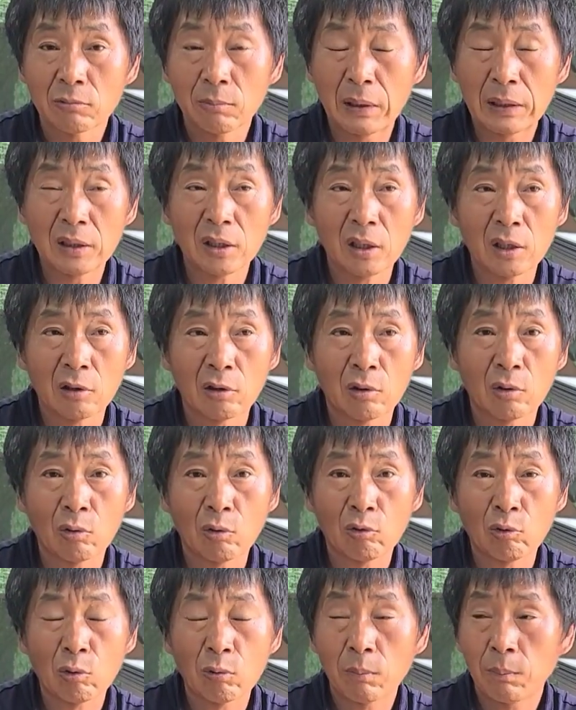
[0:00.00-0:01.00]
만약에
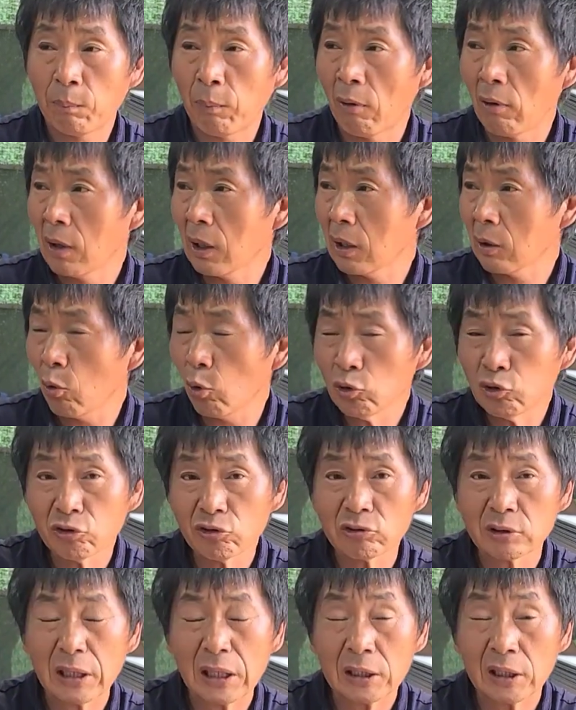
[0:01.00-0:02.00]
벌레가
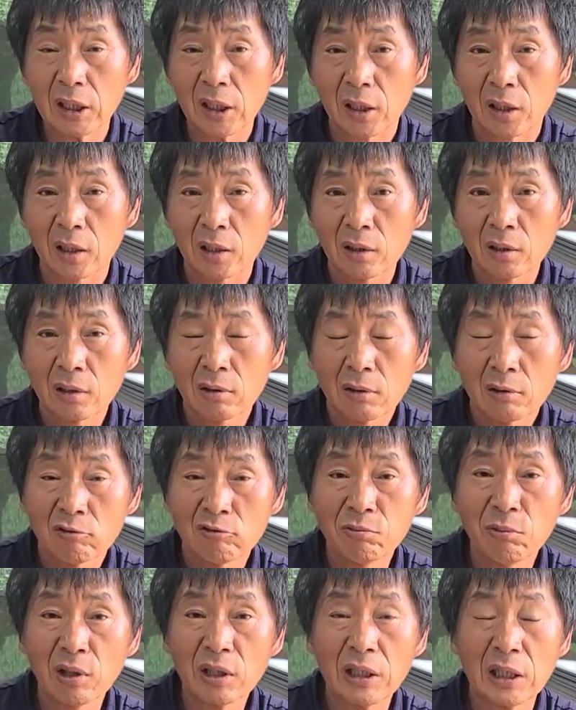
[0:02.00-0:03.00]
고추를 딸때
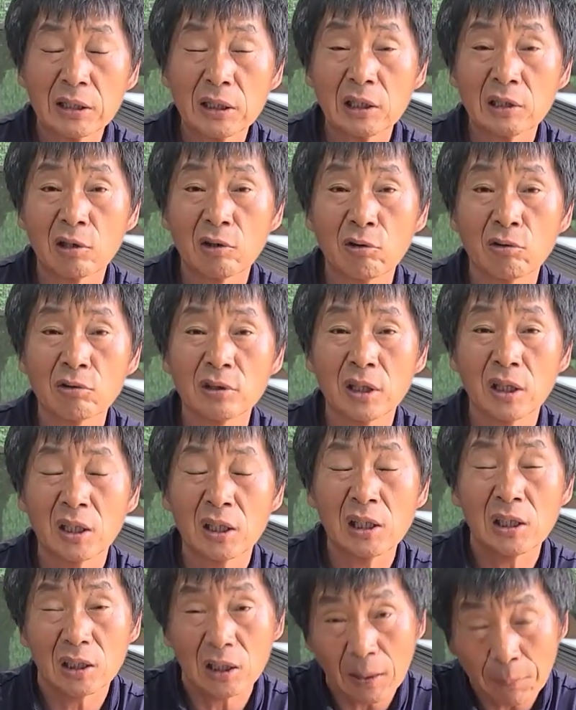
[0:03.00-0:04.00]
구멍이 났다 그런 거 그냥
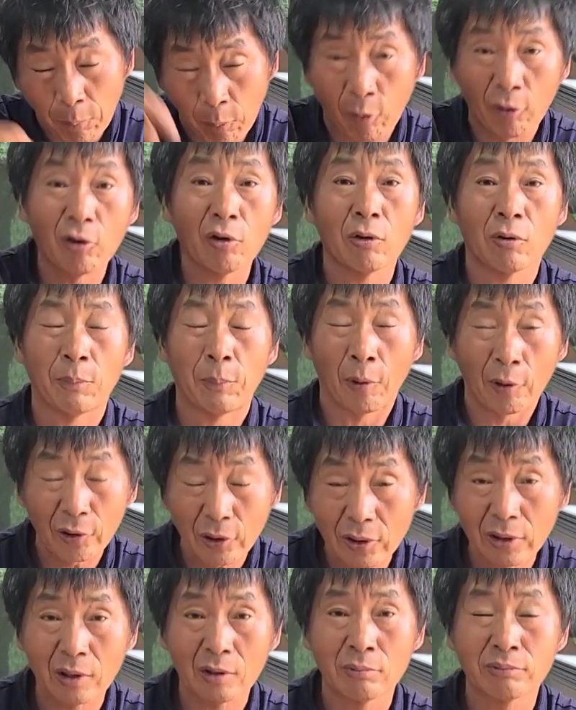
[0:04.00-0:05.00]
일단 버려
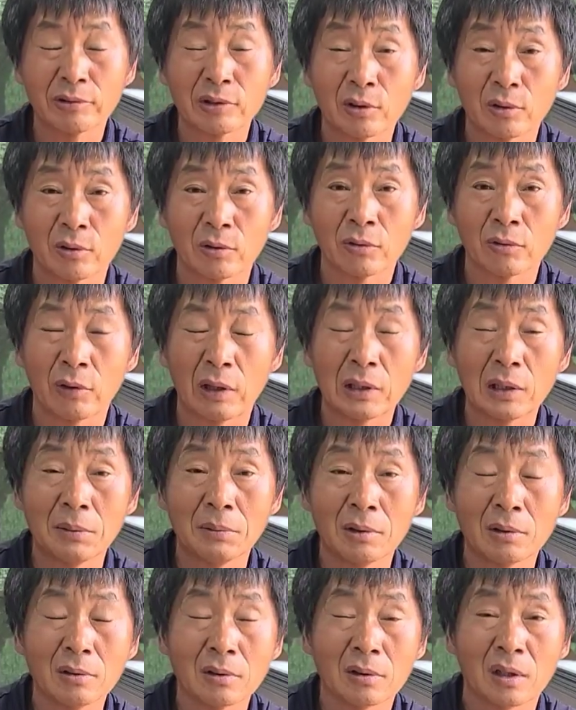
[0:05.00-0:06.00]
버려야 돼요 무조건
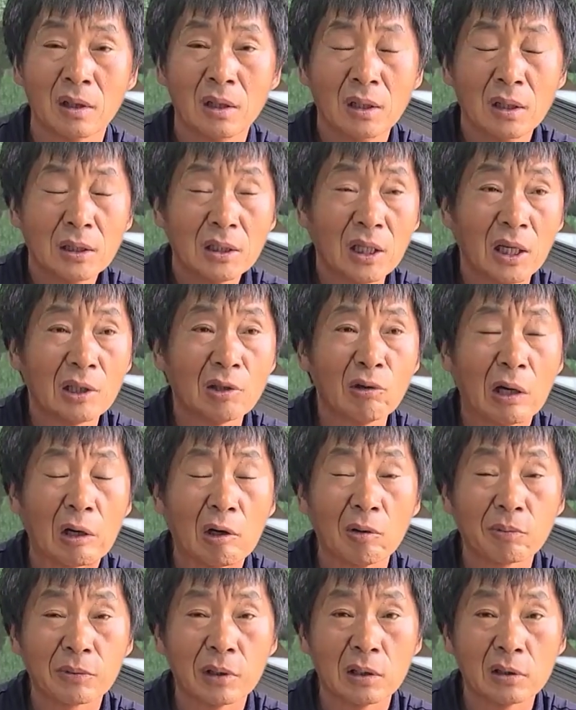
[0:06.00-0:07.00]
왜냐면은 야 이거
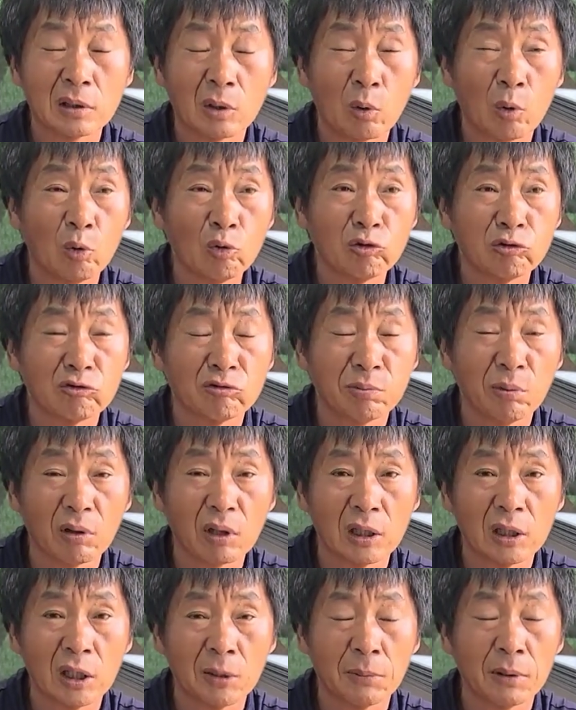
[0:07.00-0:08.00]
아깝다 그냥 고추
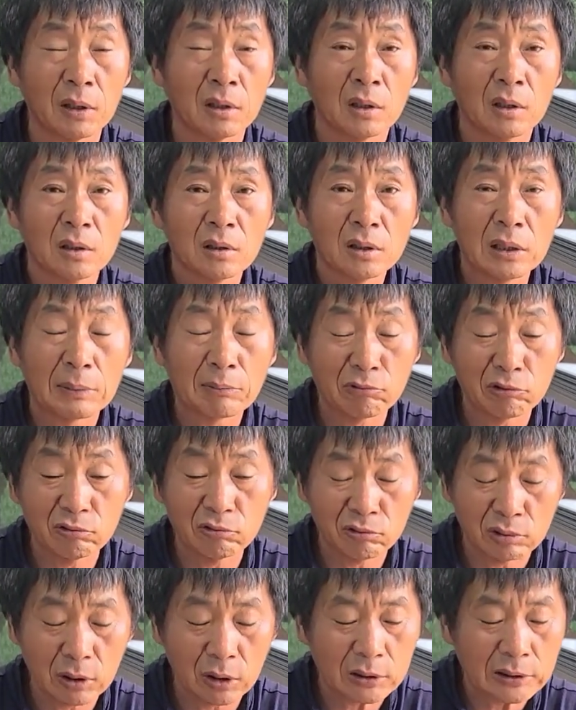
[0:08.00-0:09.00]
구멍난 데만
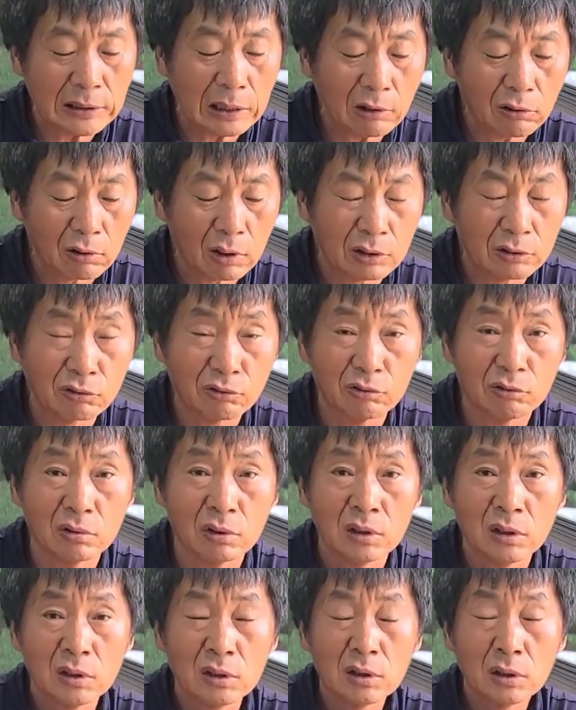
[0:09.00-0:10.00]
놔두고 그냥 잘라가지고
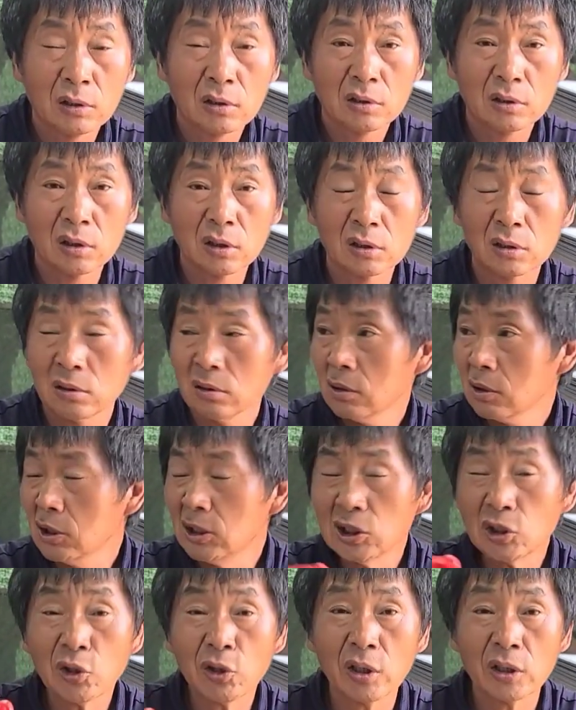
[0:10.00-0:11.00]
그냥
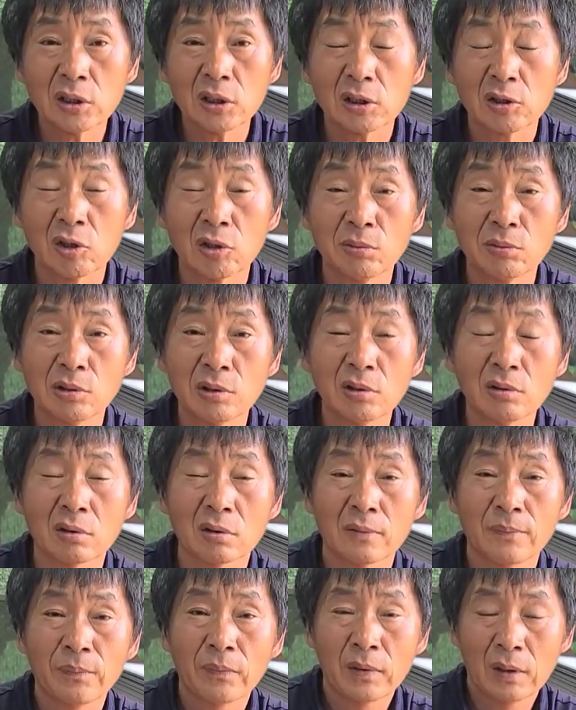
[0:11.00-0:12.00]
씻어야지 그러면요